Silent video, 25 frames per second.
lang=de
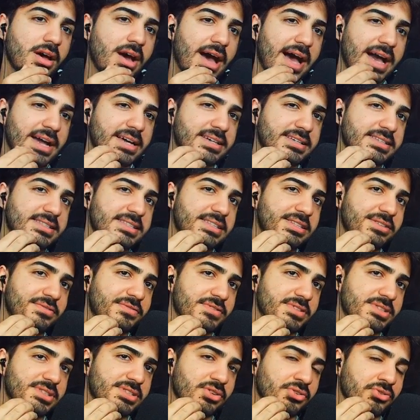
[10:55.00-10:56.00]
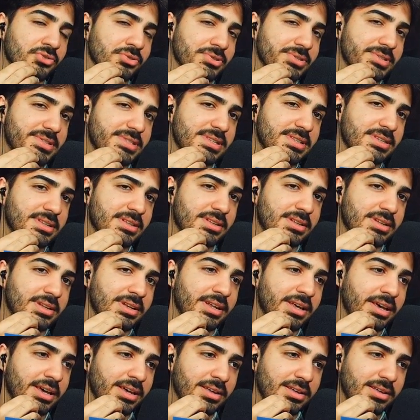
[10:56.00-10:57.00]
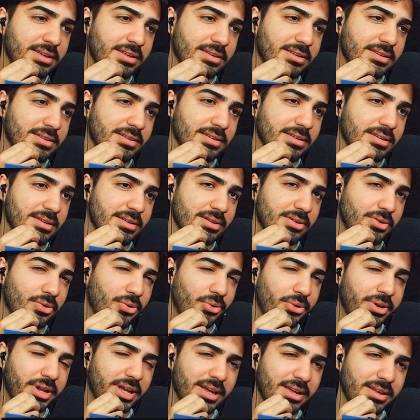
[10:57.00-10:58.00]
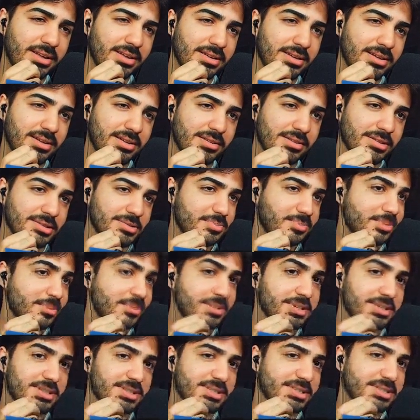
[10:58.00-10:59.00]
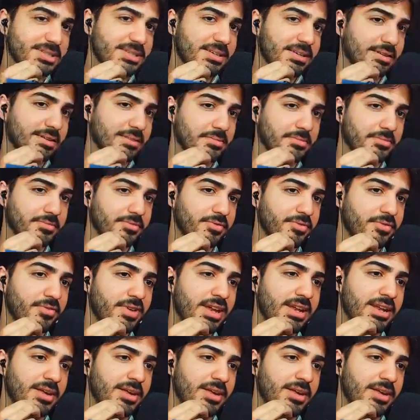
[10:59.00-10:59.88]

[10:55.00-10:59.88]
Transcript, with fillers: aggressive Songs, ne? Oder? Ich bin mir nicht sicher. Wir werden